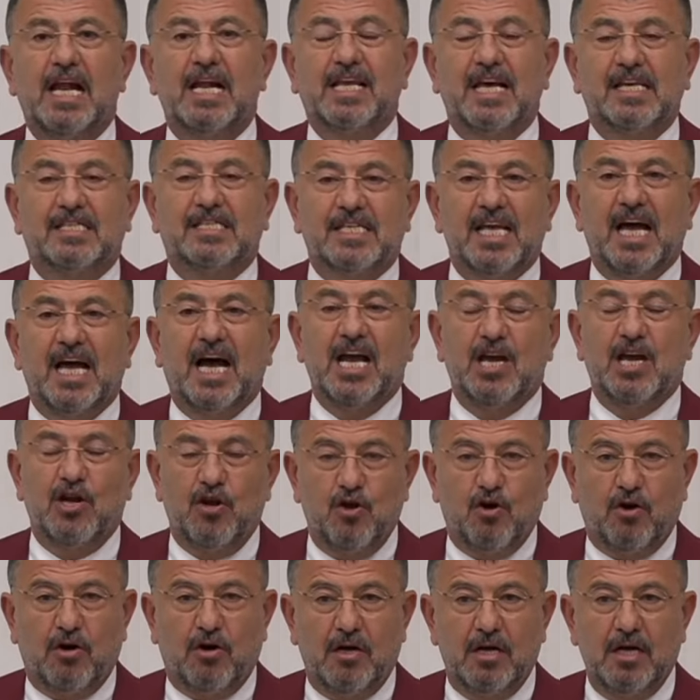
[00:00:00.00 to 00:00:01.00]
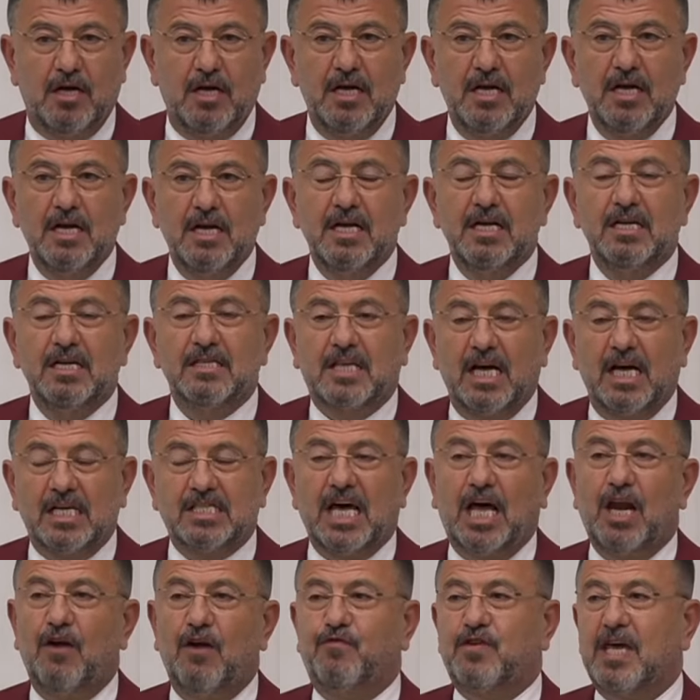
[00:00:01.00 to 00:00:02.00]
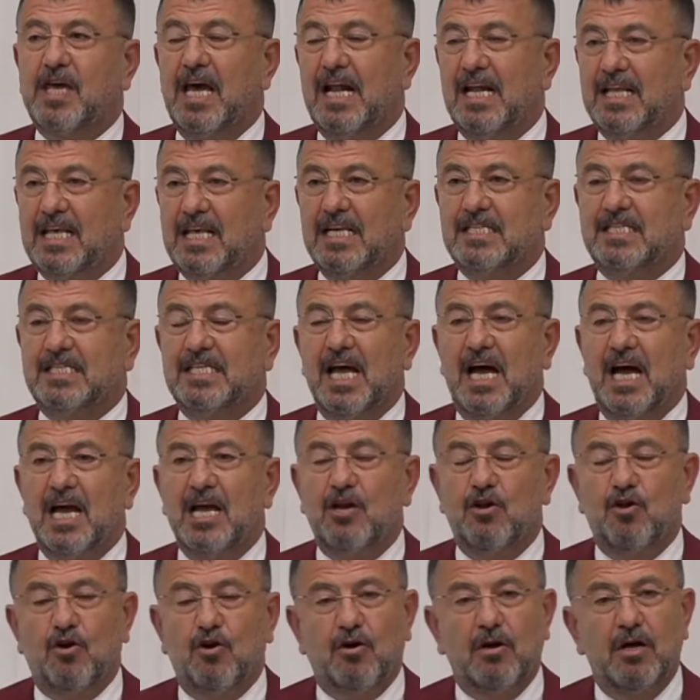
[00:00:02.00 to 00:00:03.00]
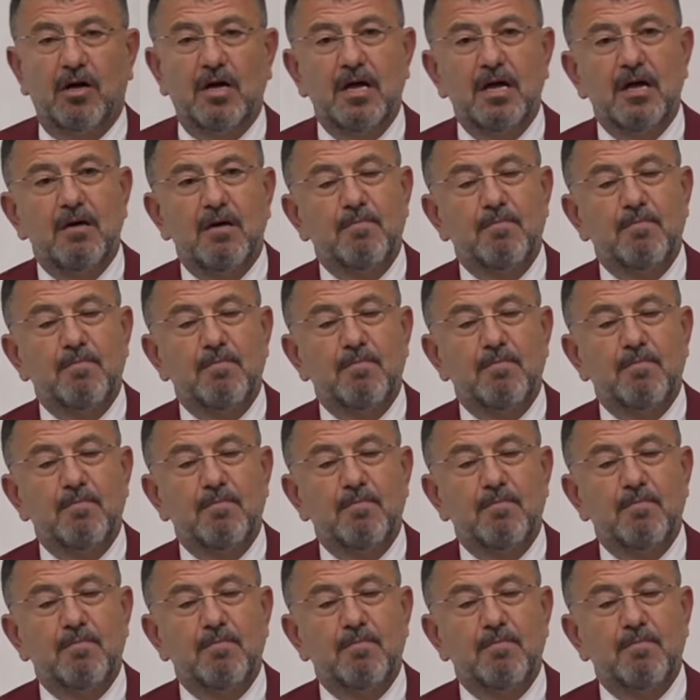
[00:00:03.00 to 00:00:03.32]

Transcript: genelgesi yayınlıyor. Tasarruf genelgesi yayınlıyor.